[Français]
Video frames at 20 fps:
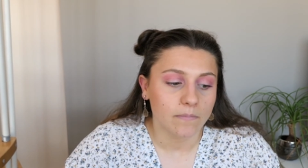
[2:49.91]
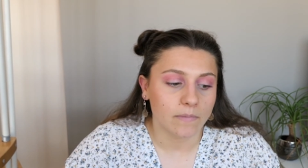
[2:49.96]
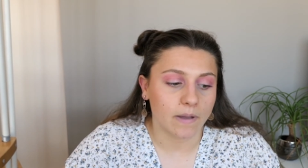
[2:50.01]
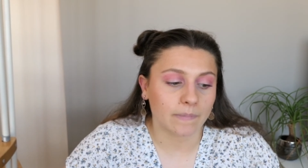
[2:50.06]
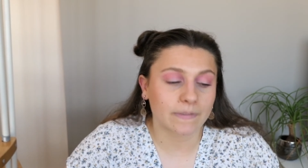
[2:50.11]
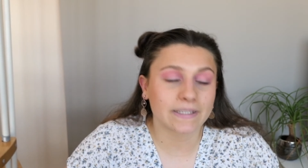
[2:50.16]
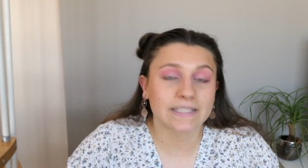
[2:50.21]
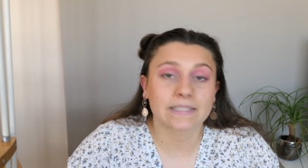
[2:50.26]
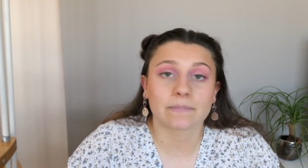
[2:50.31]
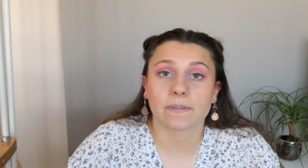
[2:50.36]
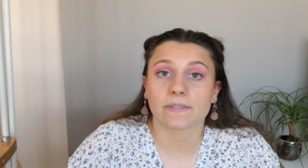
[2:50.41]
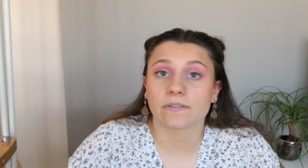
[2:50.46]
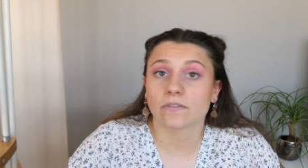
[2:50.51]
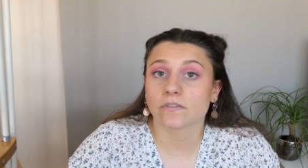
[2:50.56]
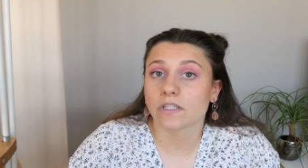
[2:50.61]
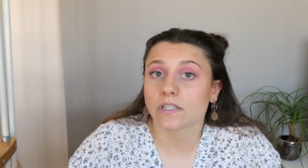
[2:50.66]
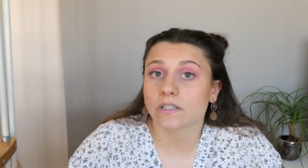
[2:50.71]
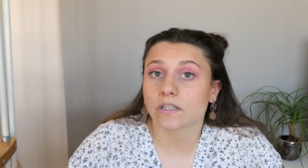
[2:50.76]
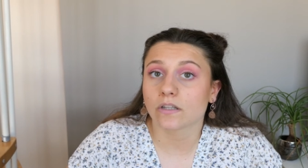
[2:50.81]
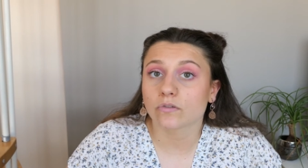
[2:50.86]
Mais après, c'est pas
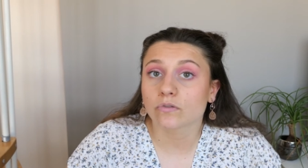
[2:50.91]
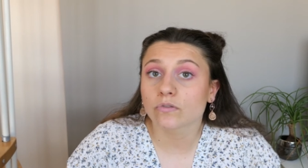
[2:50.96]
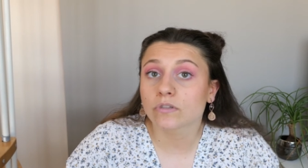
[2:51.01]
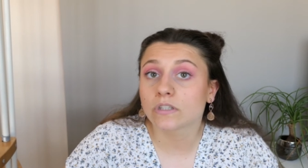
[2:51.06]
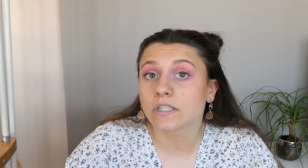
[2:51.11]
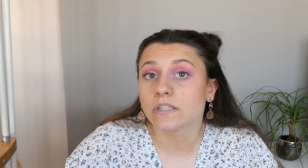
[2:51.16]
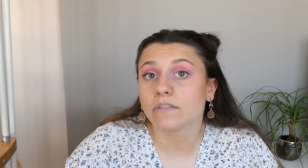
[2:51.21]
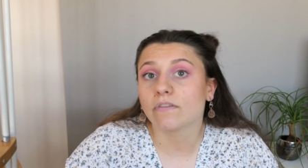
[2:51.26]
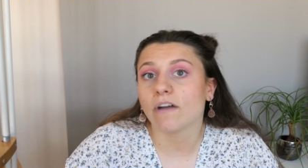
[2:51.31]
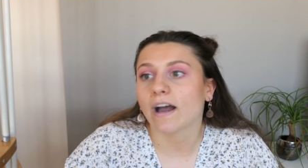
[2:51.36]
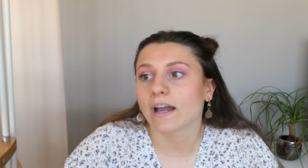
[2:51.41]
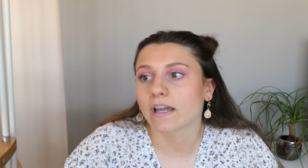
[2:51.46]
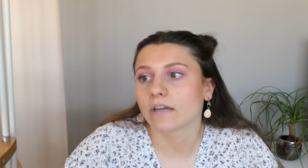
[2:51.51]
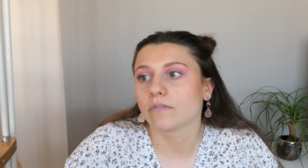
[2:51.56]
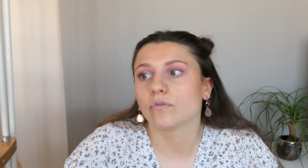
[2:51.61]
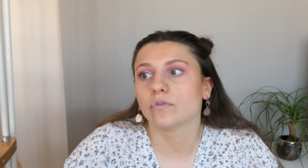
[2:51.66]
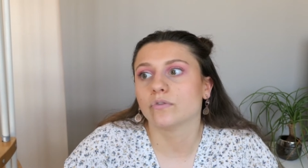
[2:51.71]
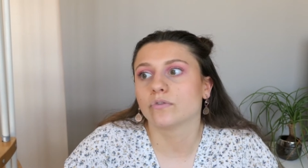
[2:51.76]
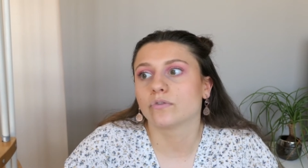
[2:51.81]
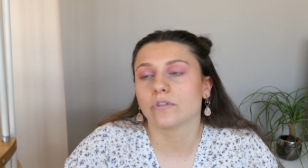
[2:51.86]
censé être un truc qui va
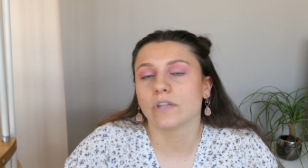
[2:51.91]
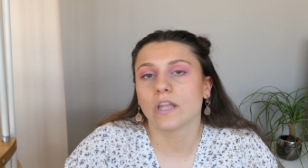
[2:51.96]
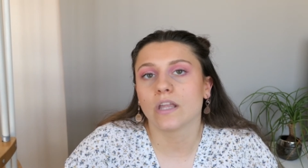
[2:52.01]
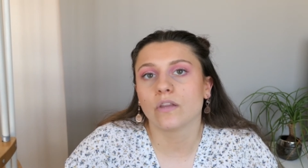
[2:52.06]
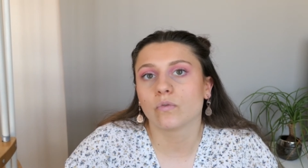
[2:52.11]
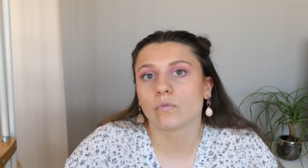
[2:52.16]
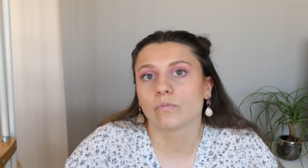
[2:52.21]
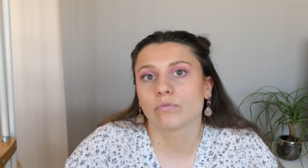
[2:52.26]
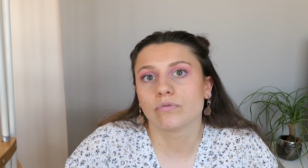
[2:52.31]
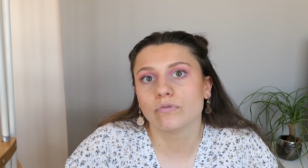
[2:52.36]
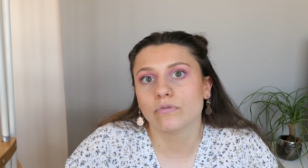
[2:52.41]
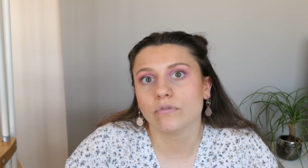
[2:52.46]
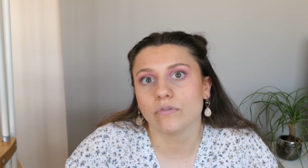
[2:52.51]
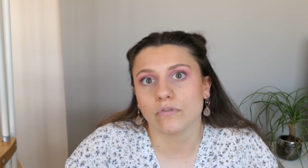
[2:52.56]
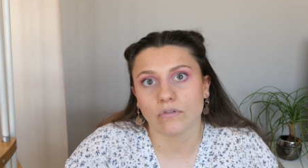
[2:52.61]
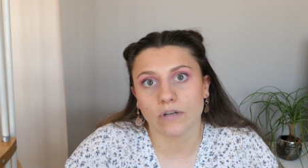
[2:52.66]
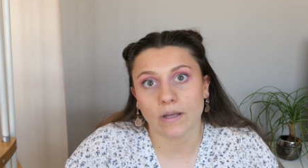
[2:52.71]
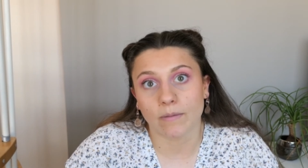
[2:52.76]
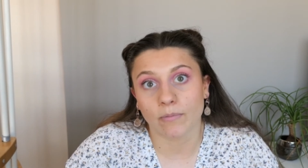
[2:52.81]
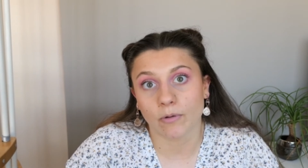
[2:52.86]
révolutionner non
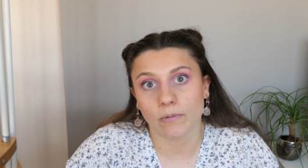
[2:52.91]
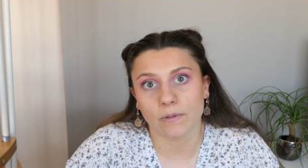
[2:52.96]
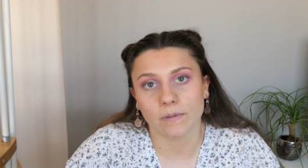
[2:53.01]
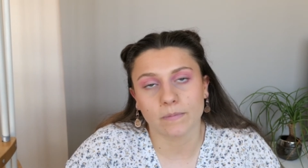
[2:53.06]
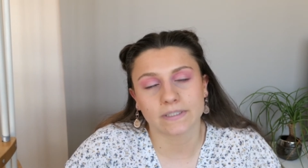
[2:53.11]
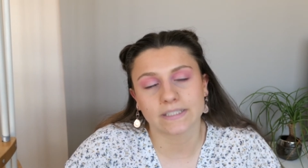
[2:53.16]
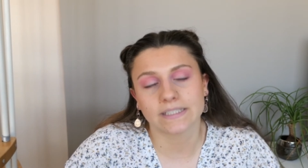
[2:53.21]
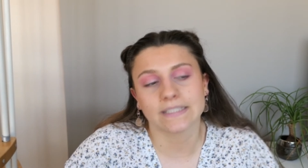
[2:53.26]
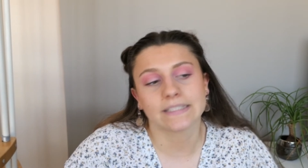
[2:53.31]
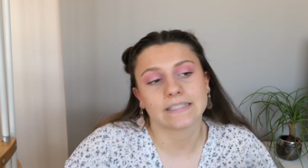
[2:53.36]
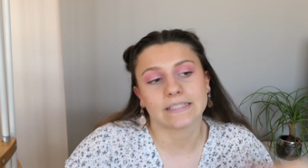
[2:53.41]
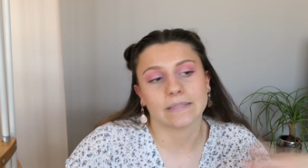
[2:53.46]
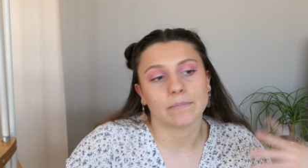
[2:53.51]
plus la problématique,